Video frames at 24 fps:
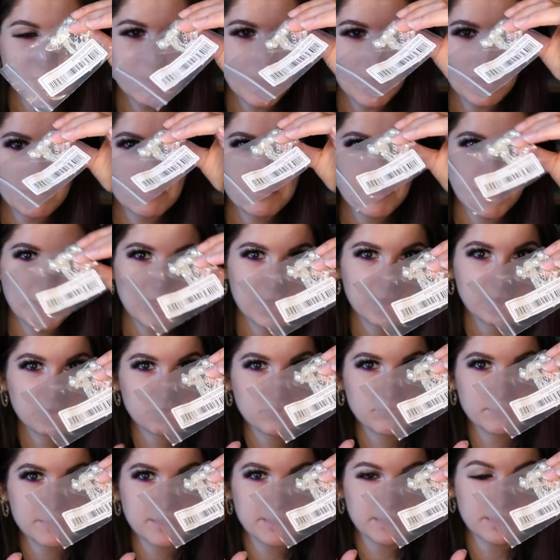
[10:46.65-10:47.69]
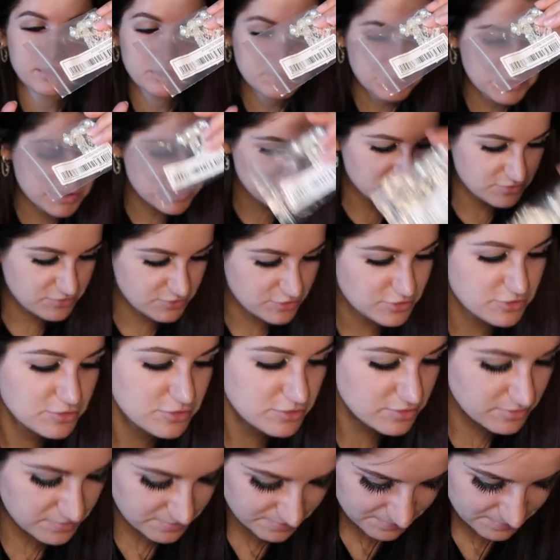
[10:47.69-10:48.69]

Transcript: perles, pareil je vous mettrai une petite photo.